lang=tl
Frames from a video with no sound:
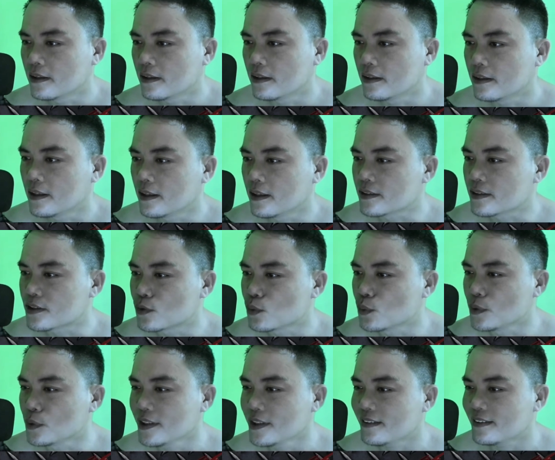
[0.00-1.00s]
Ang
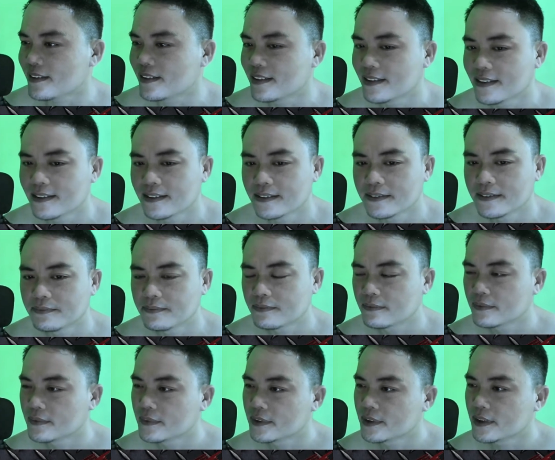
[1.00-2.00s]
sweet
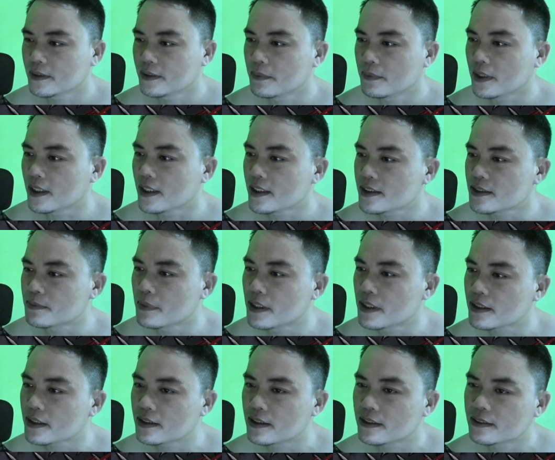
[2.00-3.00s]
Iba ka
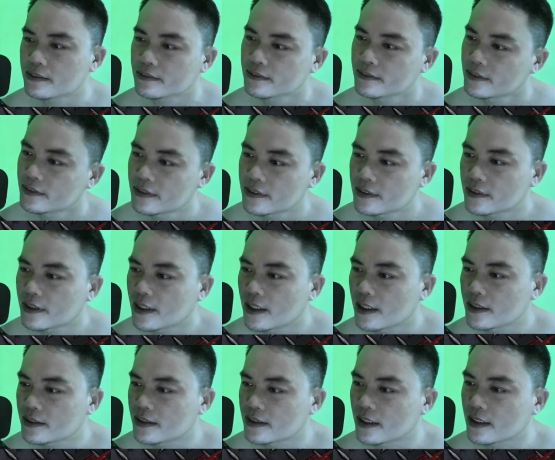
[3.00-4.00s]
smug
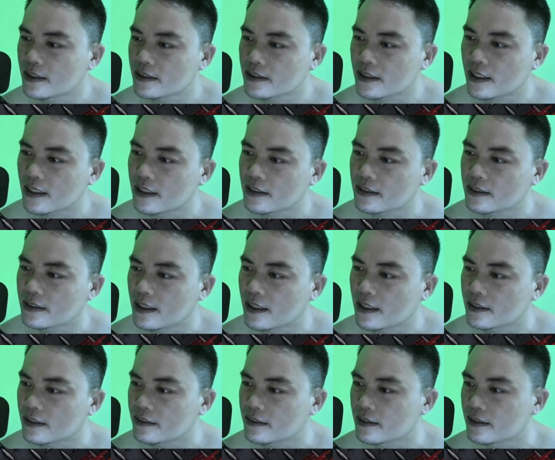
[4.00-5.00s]
Kahit saan, kahit na
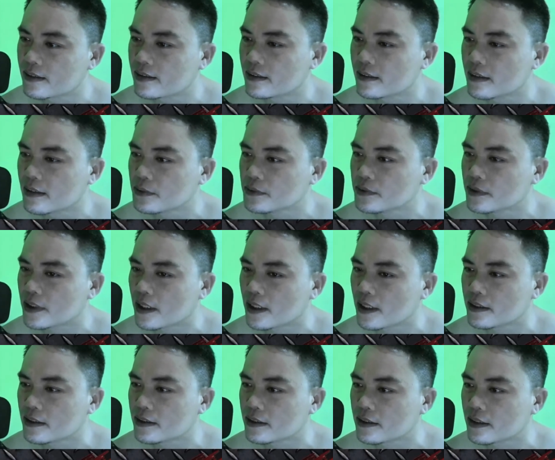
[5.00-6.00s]
underground,
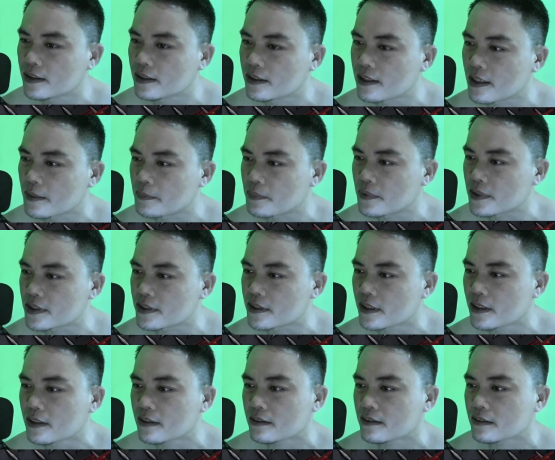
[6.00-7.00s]
kahit na
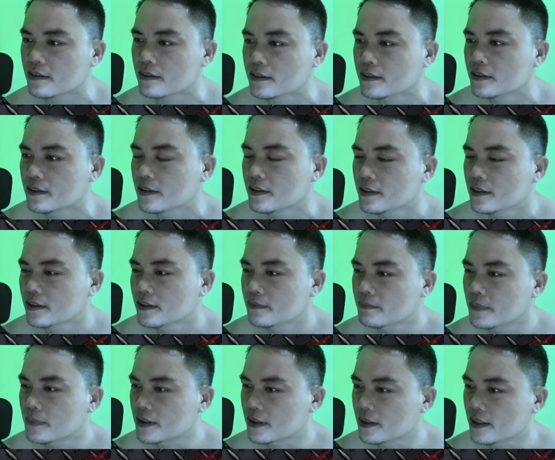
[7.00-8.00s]
represent
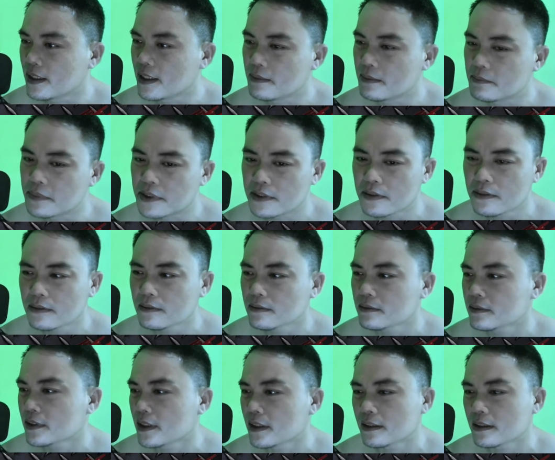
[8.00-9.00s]
Pati love
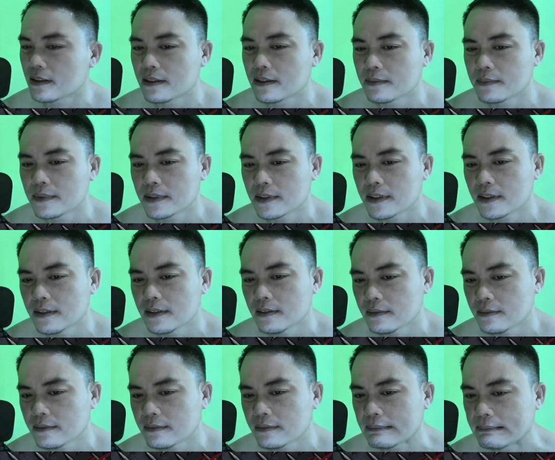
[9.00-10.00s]
Talaga namang
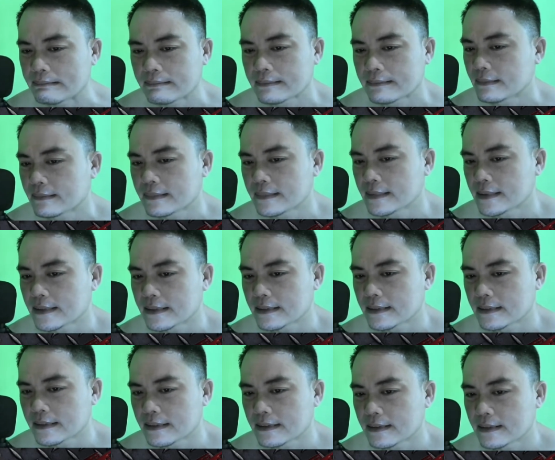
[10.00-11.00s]
ano
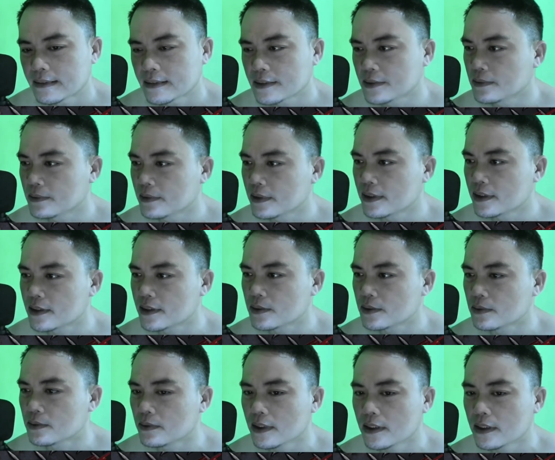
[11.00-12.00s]
Sulit na sulit.